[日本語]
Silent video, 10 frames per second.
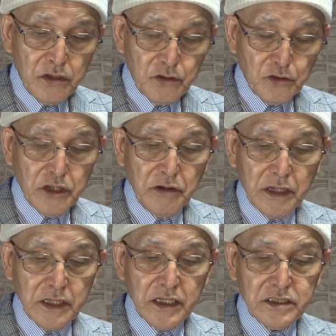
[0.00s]
ので
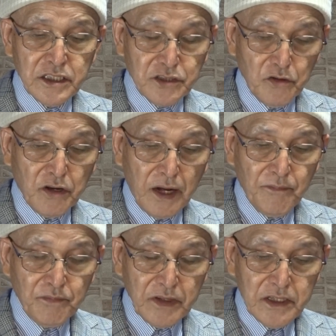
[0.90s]
はないでしょうか。
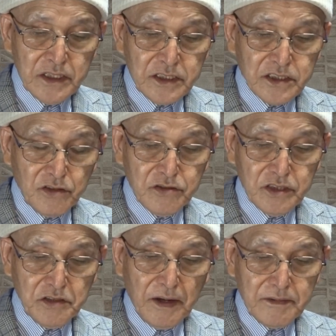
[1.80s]
子孫
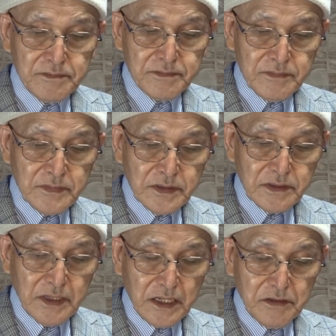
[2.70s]
には
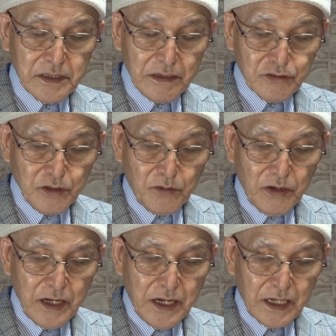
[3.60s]
何はなくと
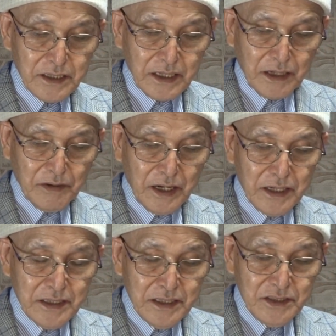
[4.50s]
も歯だけは
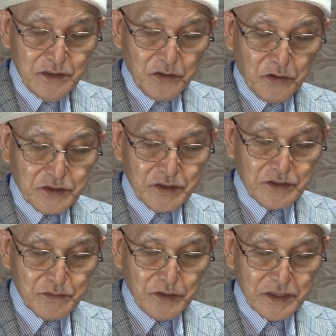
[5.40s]
残す
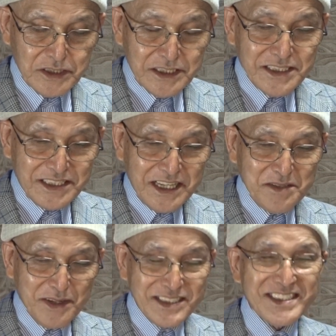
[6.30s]
つもりにして
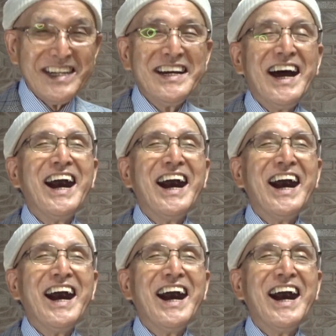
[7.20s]
いますね。